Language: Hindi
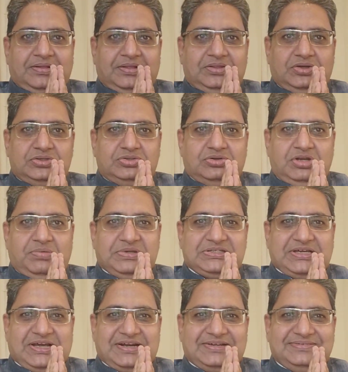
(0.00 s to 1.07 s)
दोस्तों
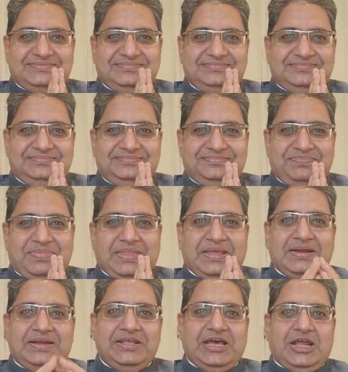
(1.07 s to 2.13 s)
नमस्कार
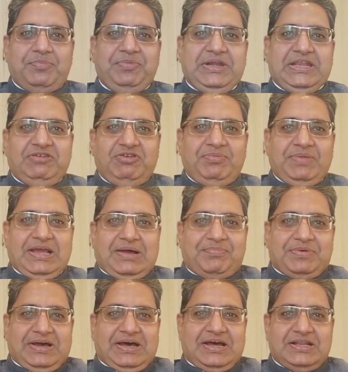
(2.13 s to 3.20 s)
टीआरपी टीवी में
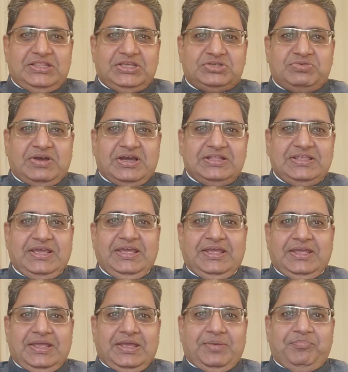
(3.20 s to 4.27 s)
आपका हार्दिक स्वागत है
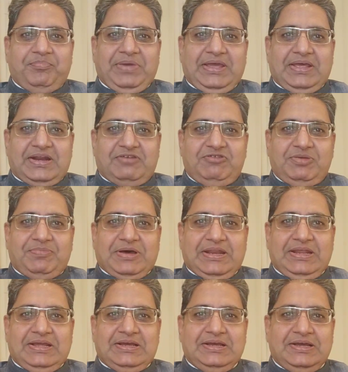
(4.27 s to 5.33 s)
मैं रवि
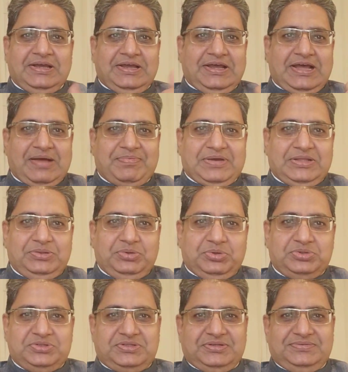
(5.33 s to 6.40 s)
पारिक आपका
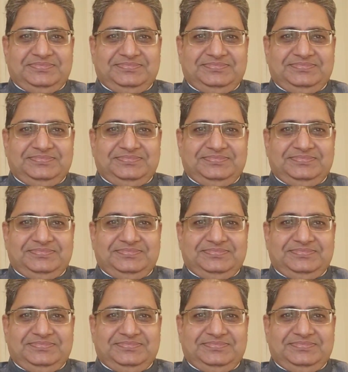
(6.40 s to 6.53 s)
दोस्त